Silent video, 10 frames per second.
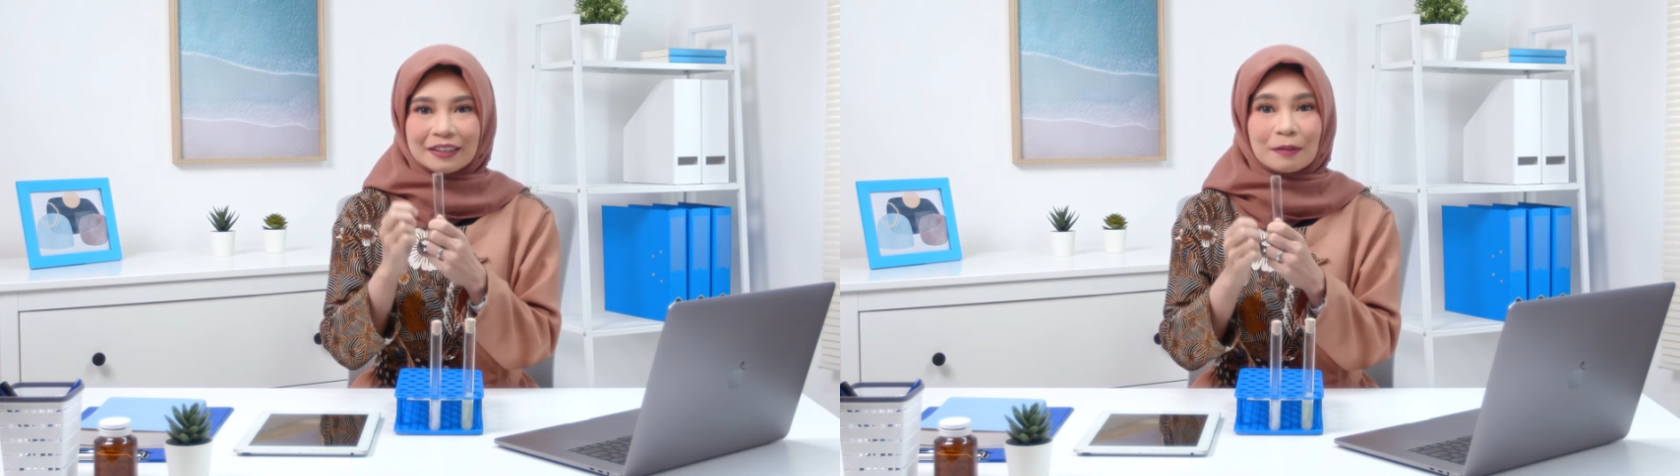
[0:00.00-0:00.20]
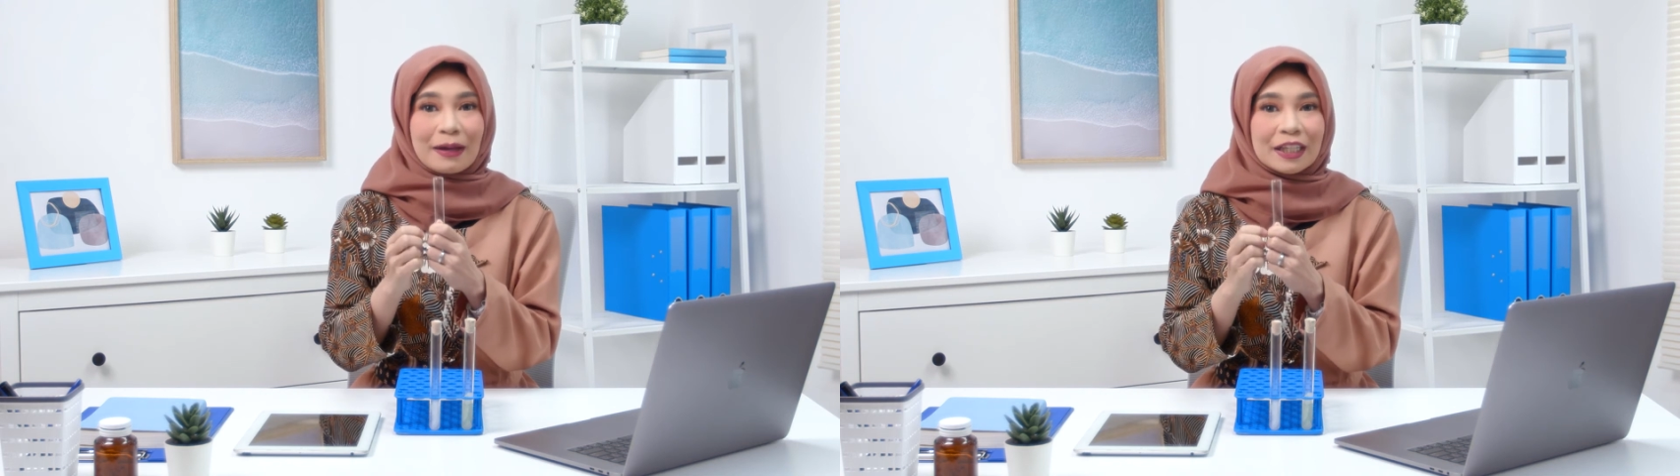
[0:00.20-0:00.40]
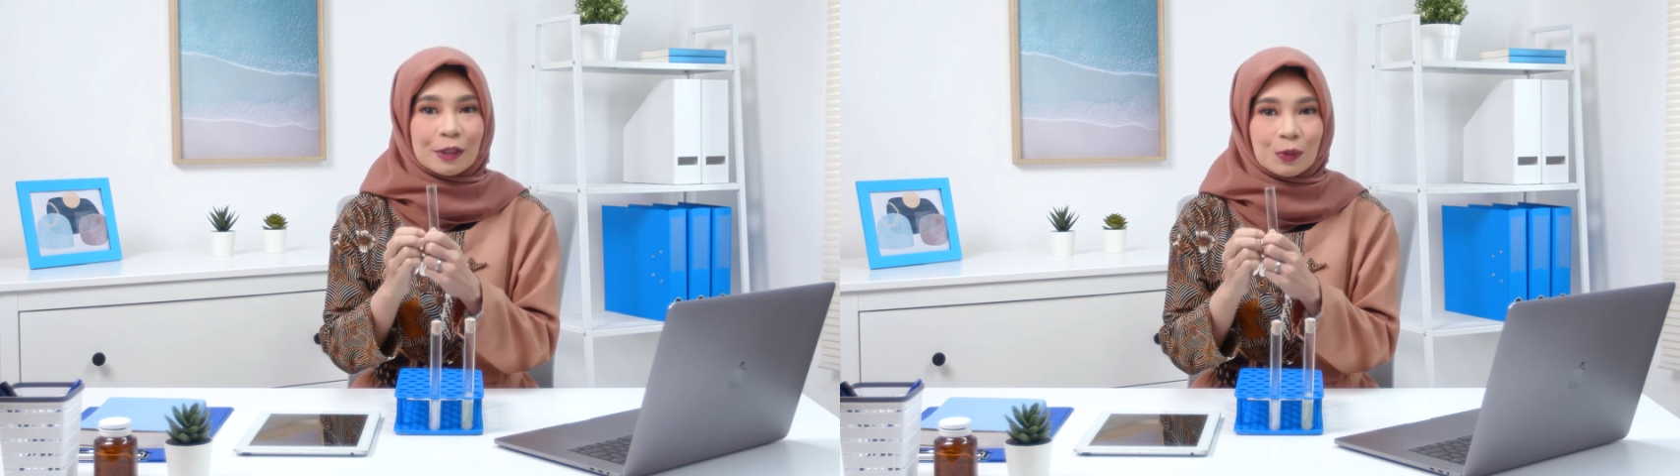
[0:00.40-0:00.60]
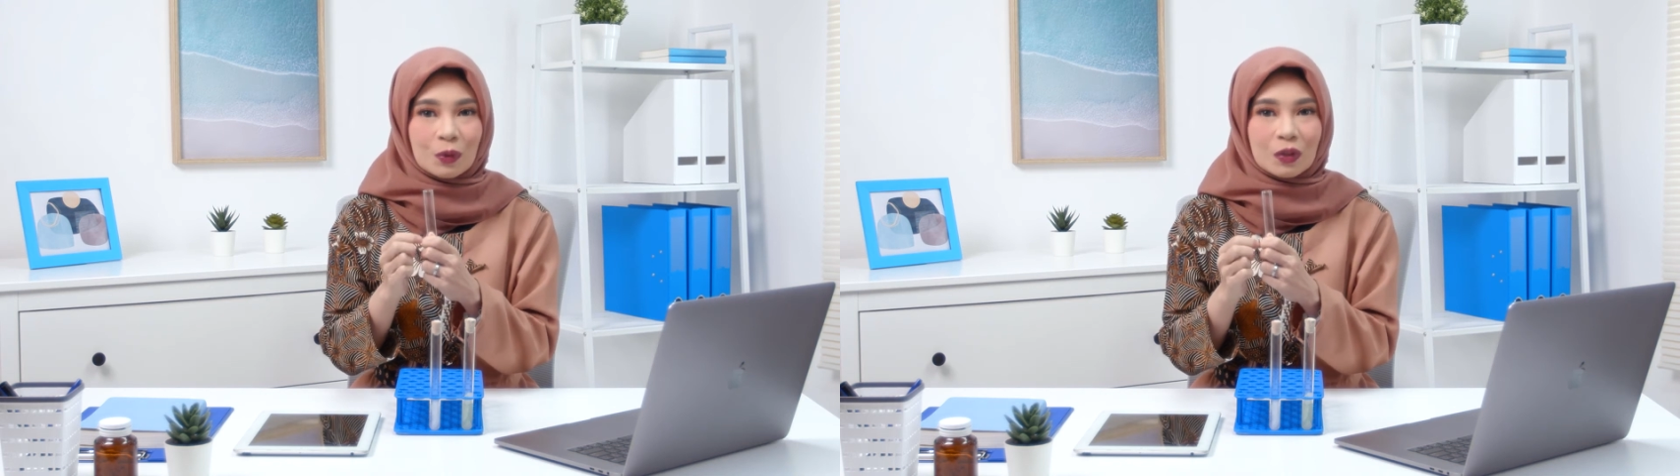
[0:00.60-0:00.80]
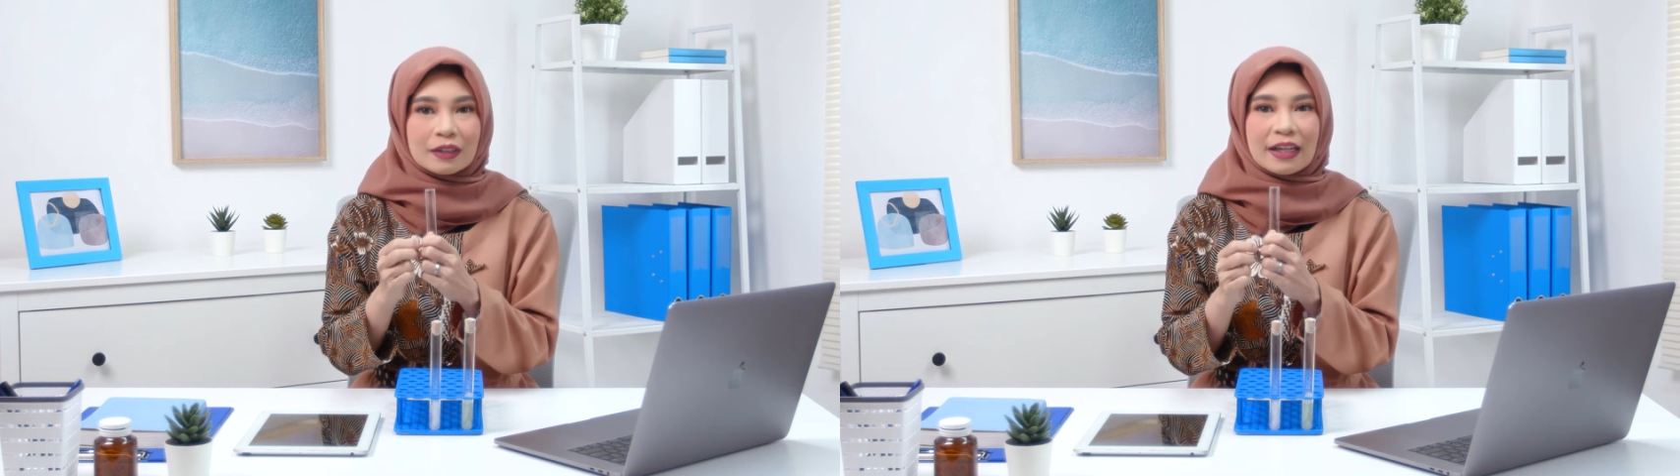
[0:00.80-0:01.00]
di depan
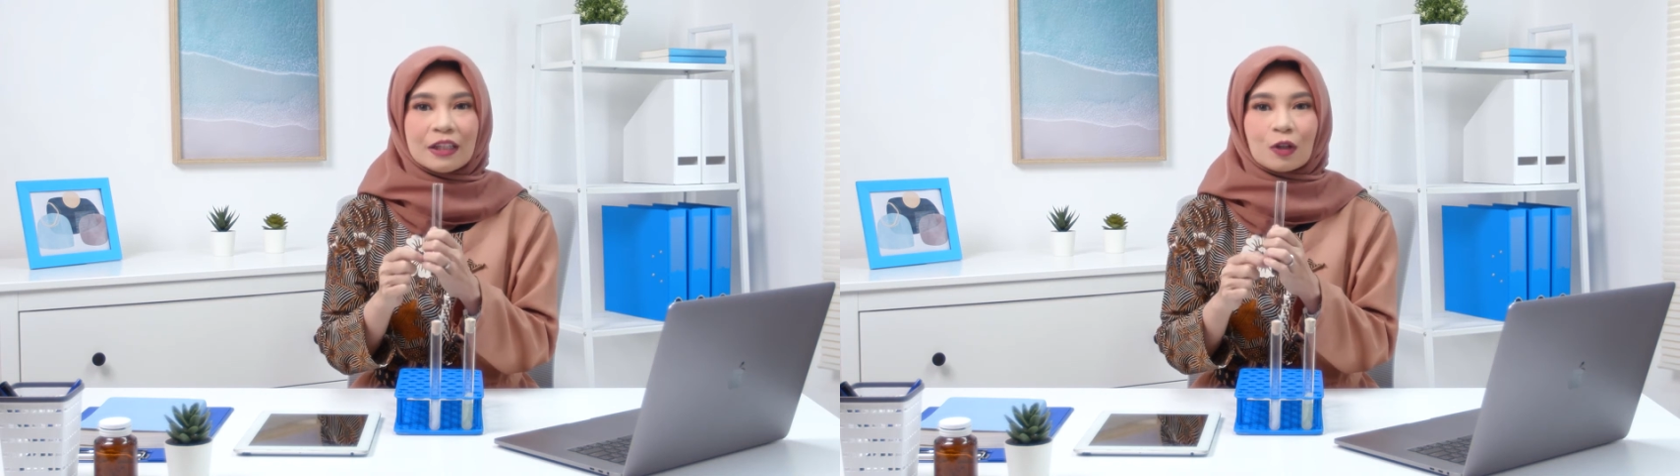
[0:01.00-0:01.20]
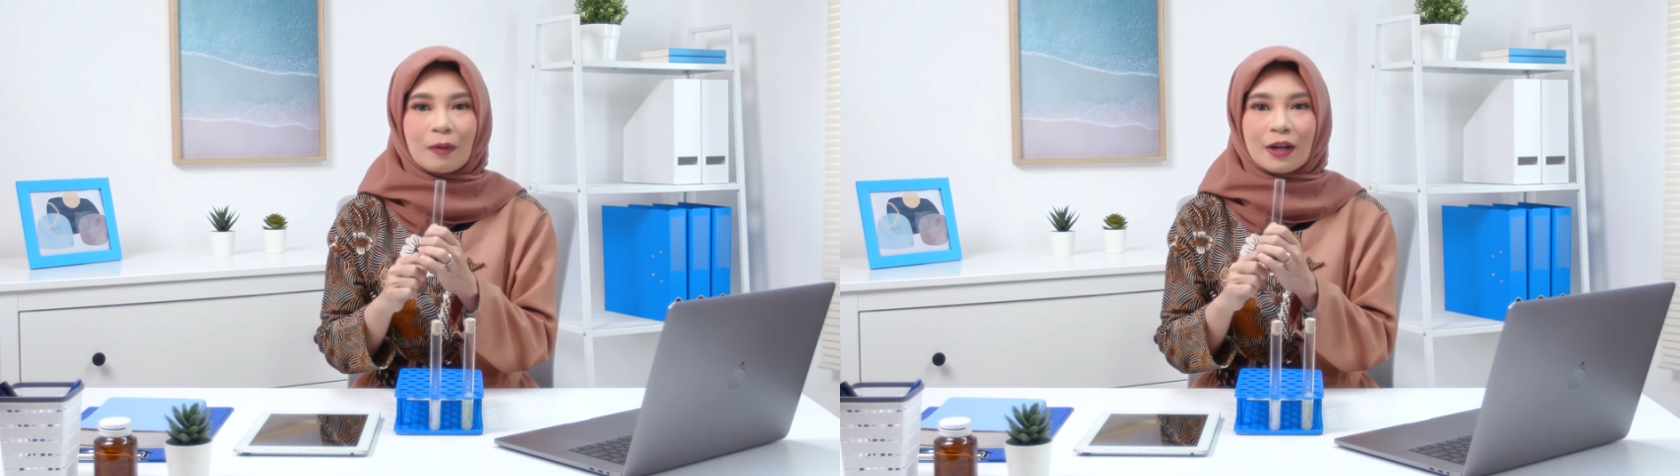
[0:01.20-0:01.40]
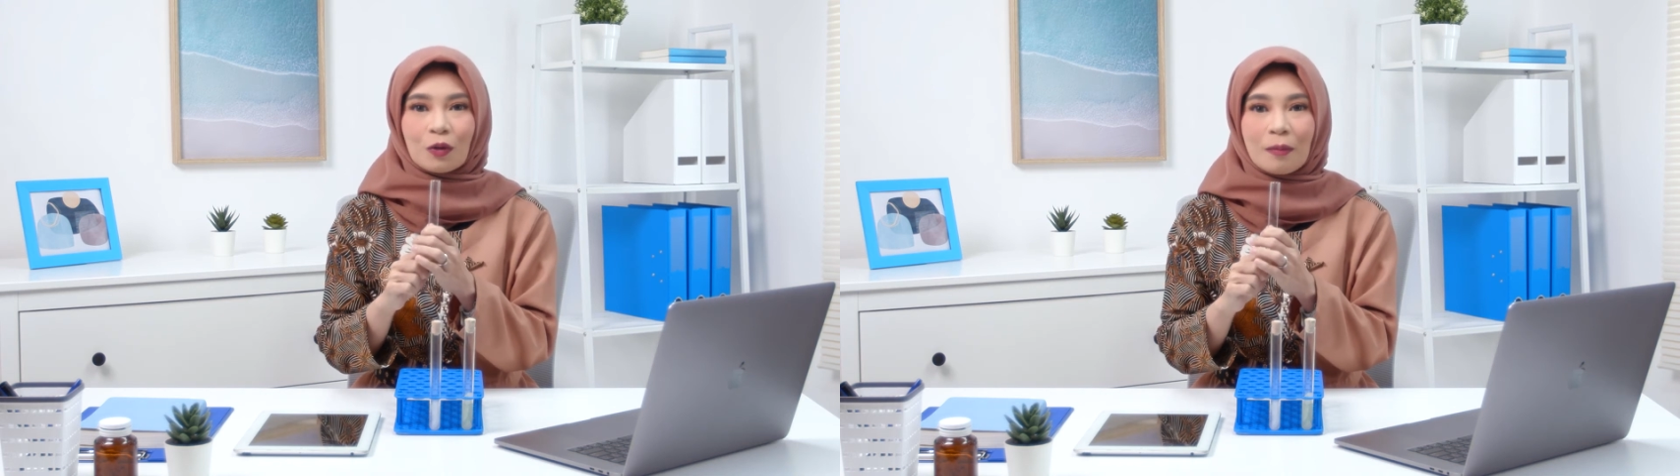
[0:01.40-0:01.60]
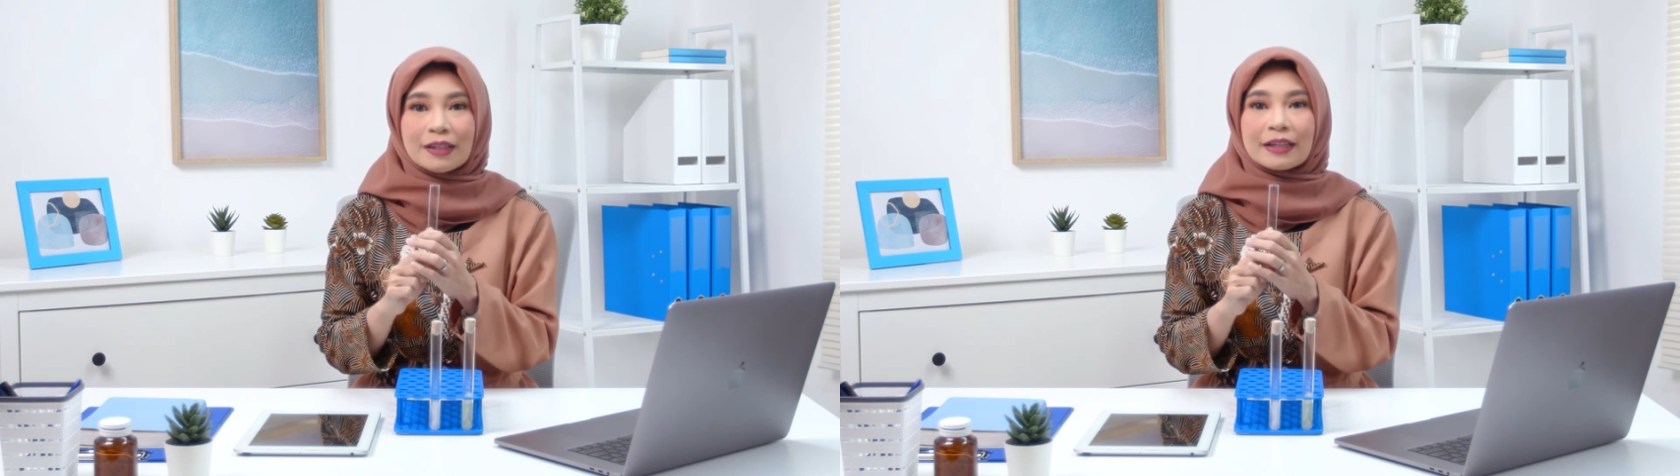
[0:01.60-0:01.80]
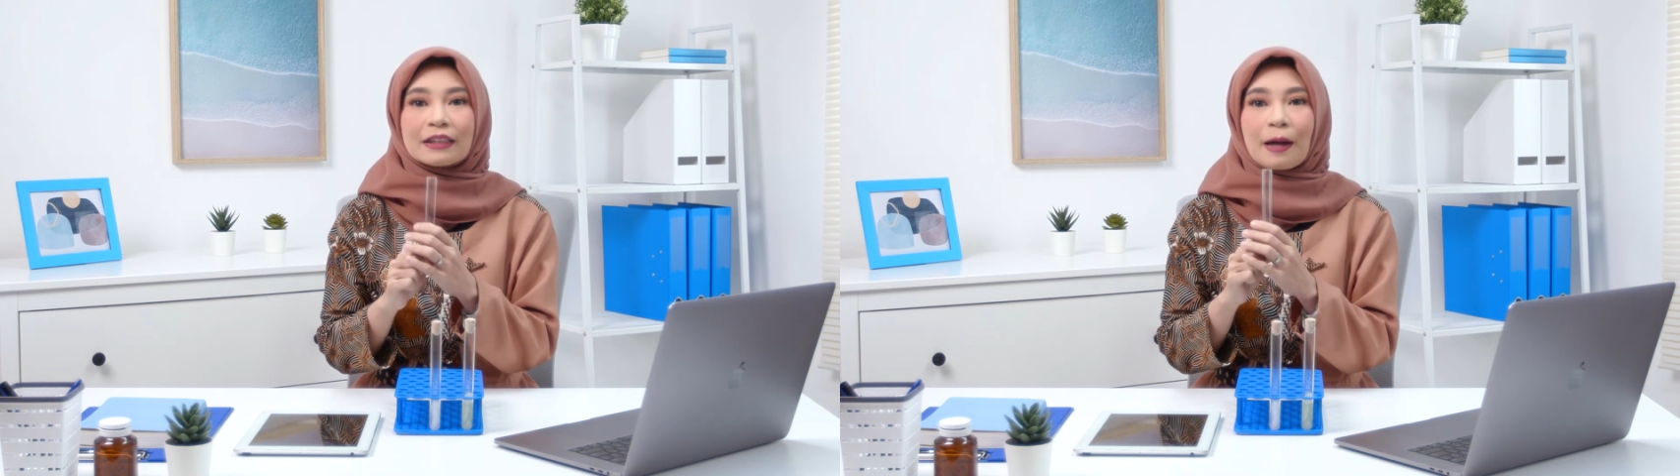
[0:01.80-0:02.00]
hidung dan hirup aroma dari